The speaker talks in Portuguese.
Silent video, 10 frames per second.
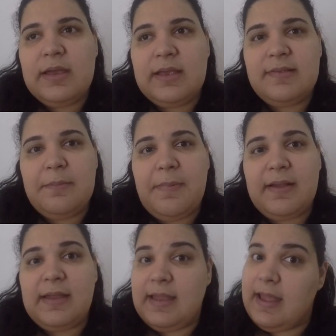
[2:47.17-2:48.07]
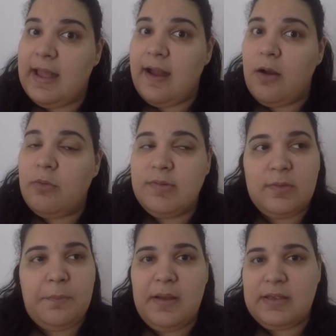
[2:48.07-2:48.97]
que você paga em real, se
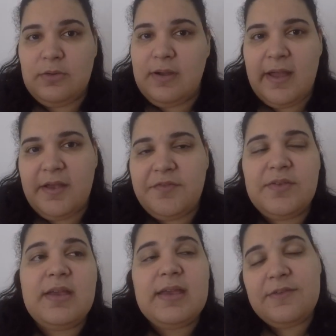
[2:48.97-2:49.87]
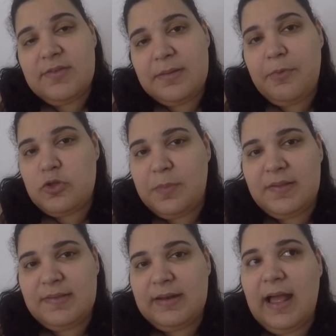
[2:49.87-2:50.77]
não paga em OF, e você pode
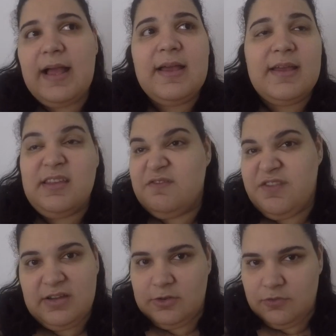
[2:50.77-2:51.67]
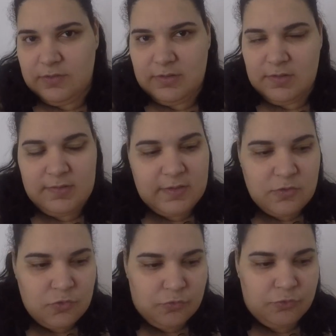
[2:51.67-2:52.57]
parcelar em várias vezes
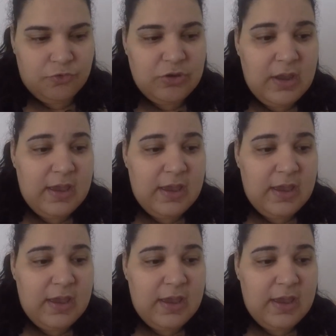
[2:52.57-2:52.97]
sem juros.